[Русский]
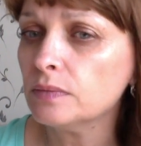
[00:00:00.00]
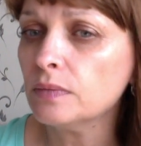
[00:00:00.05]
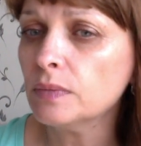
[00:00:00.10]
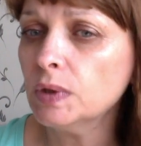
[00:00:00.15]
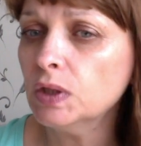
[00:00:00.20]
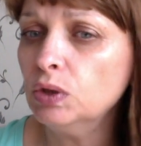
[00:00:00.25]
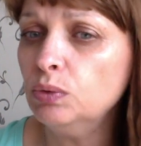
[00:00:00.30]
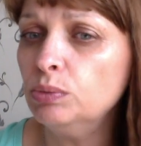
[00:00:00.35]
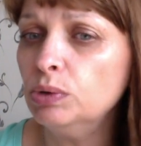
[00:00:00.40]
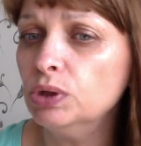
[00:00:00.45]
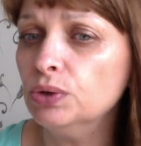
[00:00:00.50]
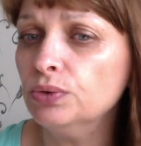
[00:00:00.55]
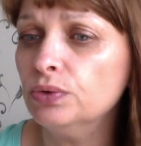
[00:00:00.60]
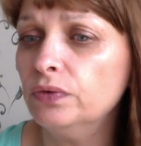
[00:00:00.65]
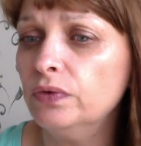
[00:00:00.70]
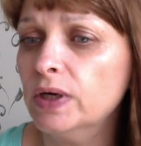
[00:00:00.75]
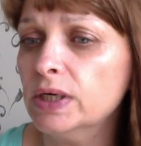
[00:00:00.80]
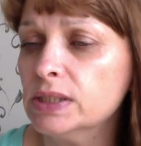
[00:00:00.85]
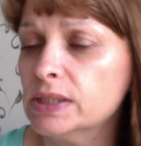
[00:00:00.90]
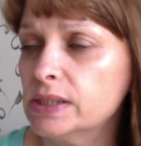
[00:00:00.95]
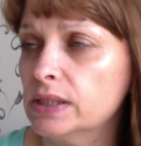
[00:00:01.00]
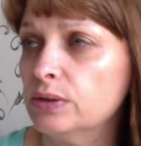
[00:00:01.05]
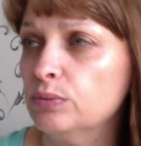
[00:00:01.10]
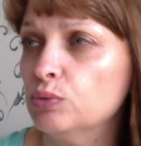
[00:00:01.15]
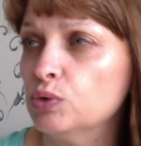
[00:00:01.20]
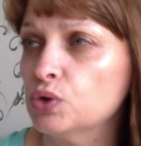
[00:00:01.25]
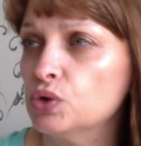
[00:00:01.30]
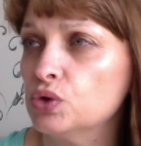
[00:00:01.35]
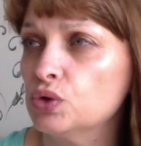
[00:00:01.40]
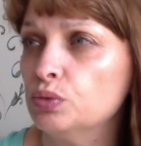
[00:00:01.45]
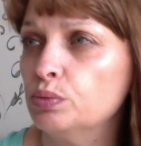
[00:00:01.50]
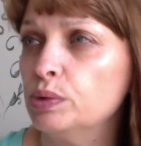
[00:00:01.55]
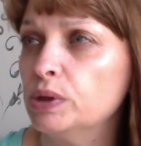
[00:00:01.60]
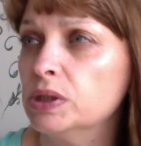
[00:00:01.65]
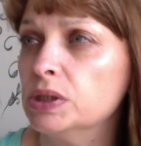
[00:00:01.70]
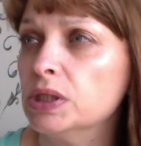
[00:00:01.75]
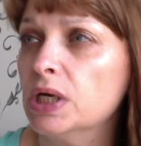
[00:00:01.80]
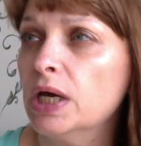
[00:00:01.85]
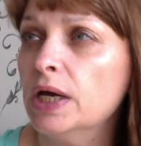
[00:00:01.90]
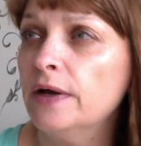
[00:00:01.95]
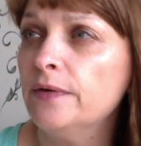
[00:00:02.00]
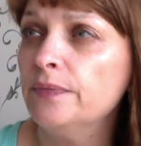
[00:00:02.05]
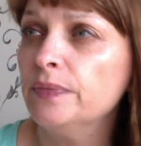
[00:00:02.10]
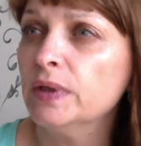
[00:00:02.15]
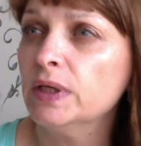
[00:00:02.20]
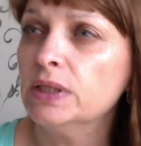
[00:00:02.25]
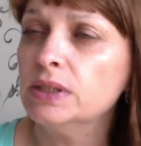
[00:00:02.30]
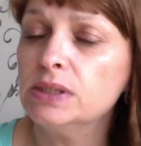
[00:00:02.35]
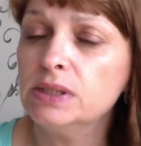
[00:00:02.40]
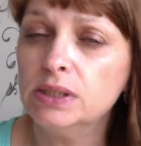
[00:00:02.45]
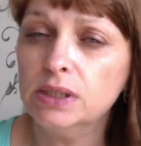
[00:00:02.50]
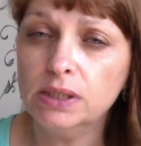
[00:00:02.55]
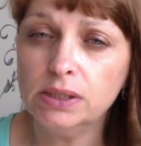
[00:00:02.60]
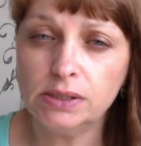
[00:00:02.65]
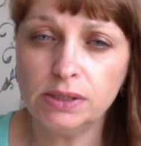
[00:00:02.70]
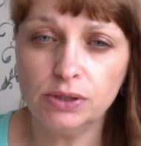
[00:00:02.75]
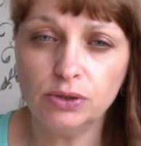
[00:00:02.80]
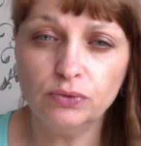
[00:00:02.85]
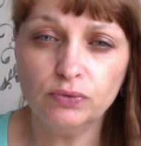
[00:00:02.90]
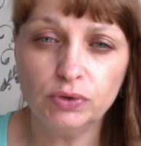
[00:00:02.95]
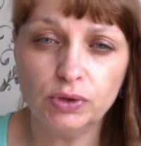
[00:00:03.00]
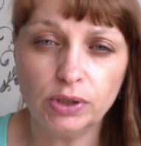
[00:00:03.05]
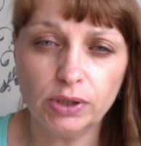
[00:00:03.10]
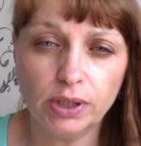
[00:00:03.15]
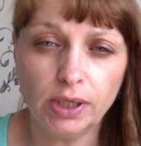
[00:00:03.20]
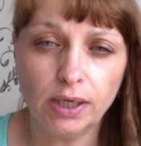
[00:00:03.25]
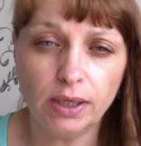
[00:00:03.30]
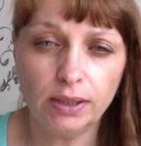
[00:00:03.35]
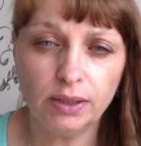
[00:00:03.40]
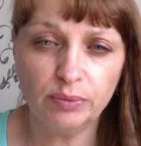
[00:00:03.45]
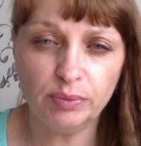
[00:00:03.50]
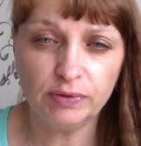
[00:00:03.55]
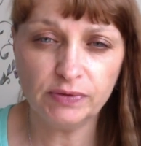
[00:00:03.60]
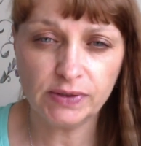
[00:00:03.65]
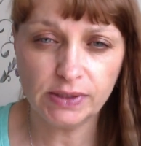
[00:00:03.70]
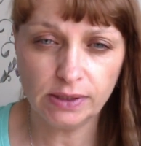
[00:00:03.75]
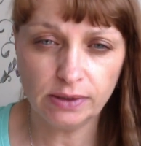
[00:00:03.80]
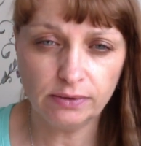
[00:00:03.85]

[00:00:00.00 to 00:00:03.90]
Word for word: ну, минут 20, может быть. И знаете, ну вот реально по всей